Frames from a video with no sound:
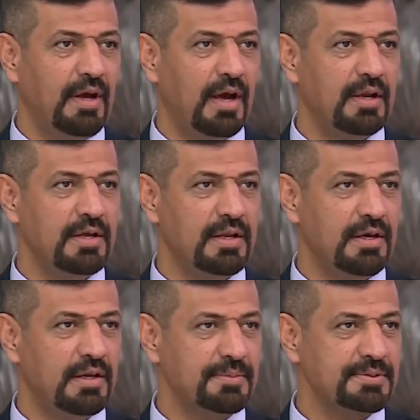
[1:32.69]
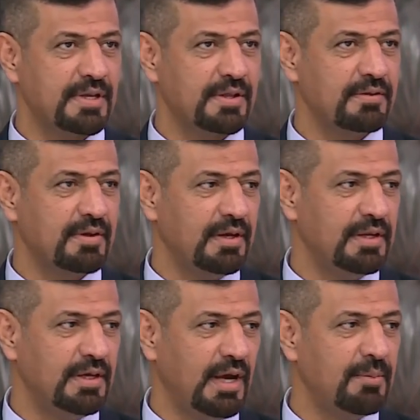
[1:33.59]
حاليا احنا بصدد
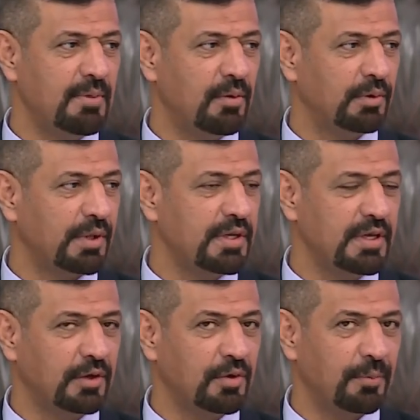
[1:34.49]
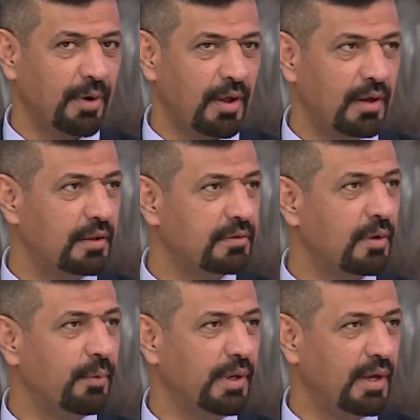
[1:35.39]
يعني حملة وطنية كبرى
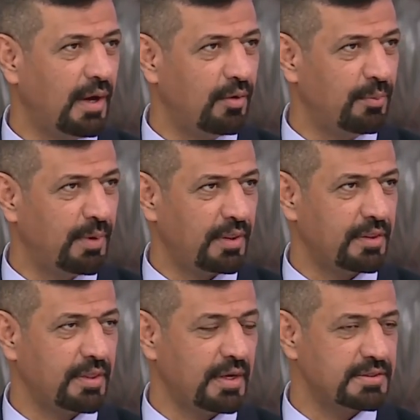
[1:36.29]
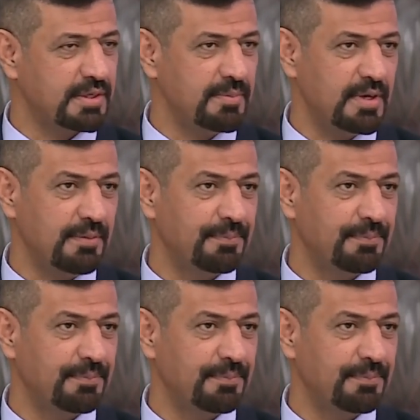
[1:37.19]
للتوعية حول مرض الثلاسيميا